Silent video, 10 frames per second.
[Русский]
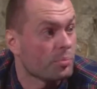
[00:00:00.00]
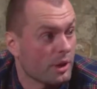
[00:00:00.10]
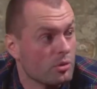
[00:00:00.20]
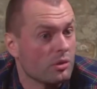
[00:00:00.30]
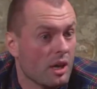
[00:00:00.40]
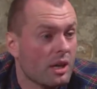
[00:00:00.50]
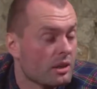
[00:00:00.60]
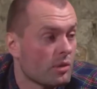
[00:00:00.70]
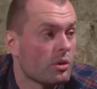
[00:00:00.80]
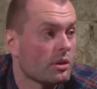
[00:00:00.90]
пройдет
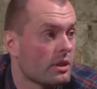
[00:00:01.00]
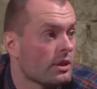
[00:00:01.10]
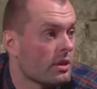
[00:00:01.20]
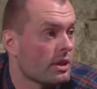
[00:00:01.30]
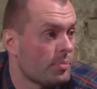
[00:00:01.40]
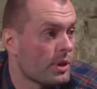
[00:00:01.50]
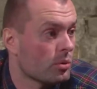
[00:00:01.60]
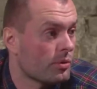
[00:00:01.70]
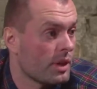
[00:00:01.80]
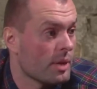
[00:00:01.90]
довольно длительный
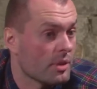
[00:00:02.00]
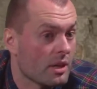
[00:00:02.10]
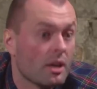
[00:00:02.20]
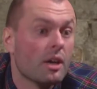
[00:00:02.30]
период времени.